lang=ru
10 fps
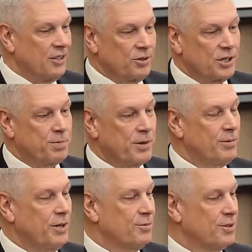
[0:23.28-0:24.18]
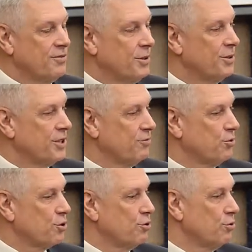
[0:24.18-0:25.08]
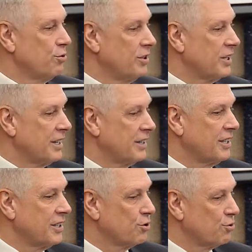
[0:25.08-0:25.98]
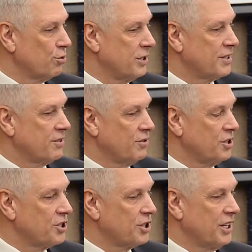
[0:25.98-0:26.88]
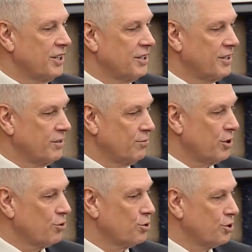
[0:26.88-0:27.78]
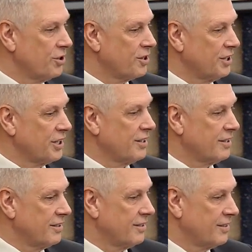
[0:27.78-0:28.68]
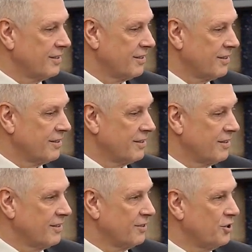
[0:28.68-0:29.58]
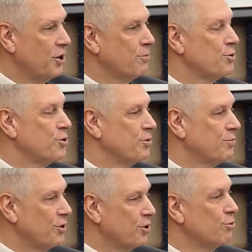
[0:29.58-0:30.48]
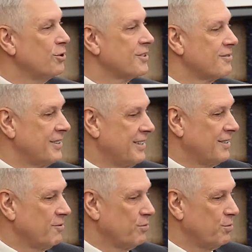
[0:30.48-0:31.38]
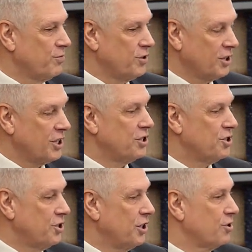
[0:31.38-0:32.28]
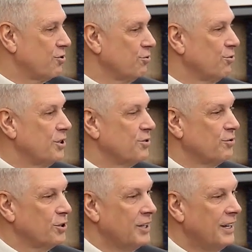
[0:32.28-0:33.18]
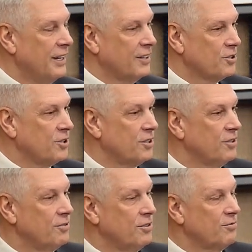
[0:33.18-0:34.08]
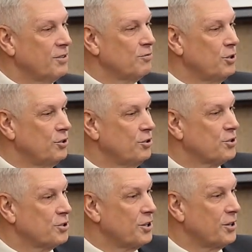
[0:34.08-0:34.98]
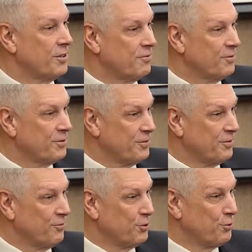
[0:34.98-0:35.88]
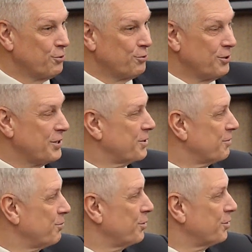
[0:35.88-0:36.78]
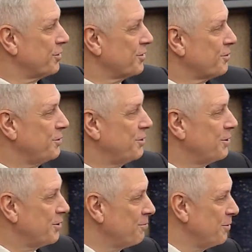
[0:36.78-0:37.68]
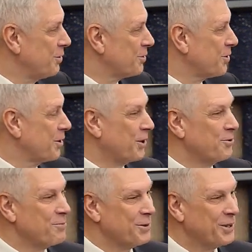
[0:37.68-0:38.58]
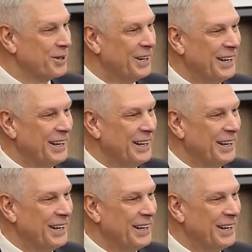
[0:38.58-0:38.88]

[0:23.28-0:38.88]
У нас проблема с вами того, что никогда государство не считало морочный рынок требующим регулирования. Всегда считали, что у нас вот, кстати, Иван Валентинович Стариков, вот он у нас был э, заместителем министра экономики,